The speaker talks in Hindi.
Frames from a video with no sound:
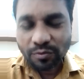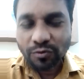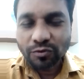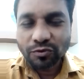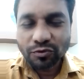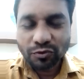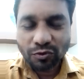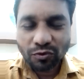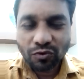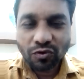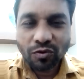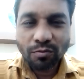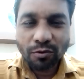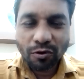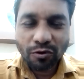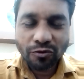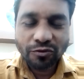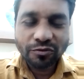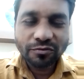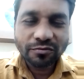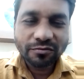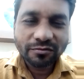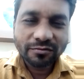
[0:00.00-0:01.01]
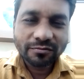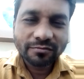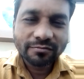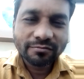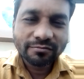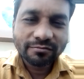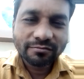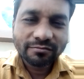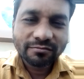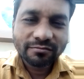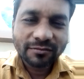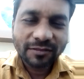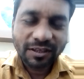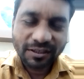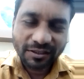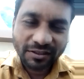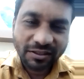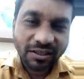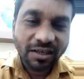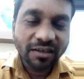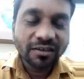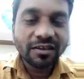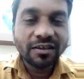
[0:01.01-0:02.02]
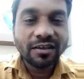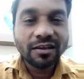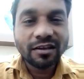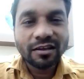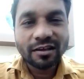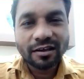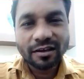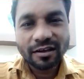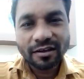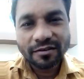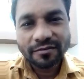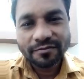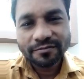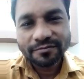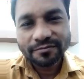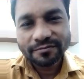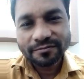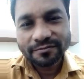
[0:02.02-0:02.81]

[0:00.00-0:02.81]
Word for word: पुत्र को बहुत अच्छा नहीं लगा